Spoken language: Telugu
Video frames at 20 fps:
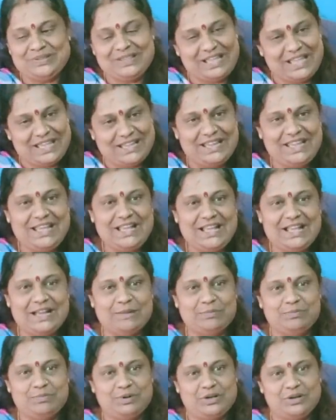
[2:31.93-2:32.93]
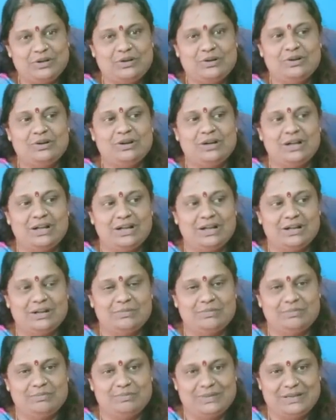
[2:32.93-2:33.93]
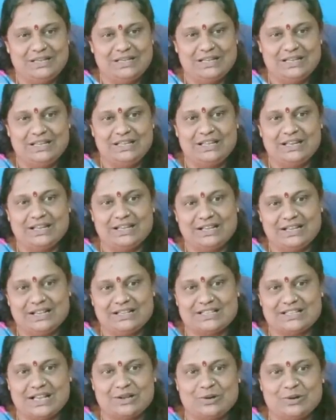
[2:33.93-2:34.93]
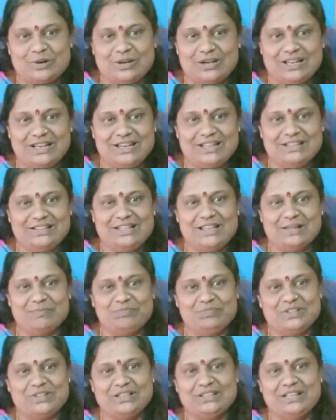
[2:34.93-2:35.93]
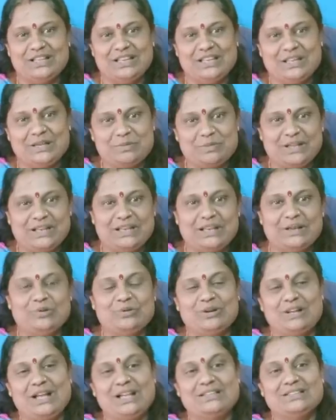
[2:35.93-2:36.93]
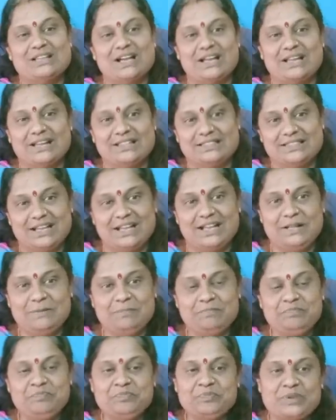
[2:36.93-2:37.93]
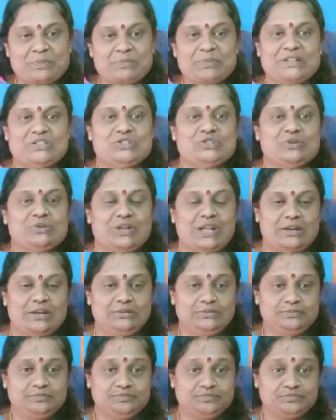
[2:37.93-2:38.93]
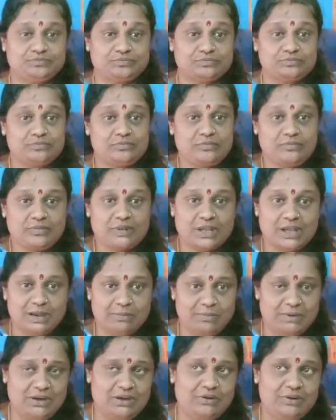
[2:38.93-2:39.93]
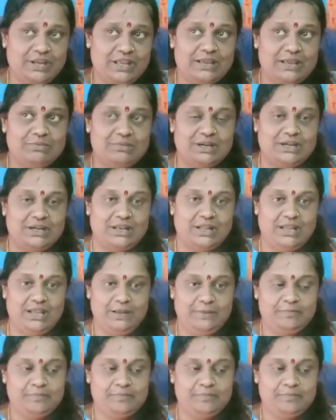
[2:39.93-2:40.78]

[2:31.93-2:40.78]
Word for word: నేనే అప్పట్లో ఆ బిడ్డని ఏ రకంగా సాక్కోవాలనేది అంత తెలియకపోయినా కూడా జాగ్రత్తగా పెంచుకున్నాను అప్పట్లో కూడా ఏమంటే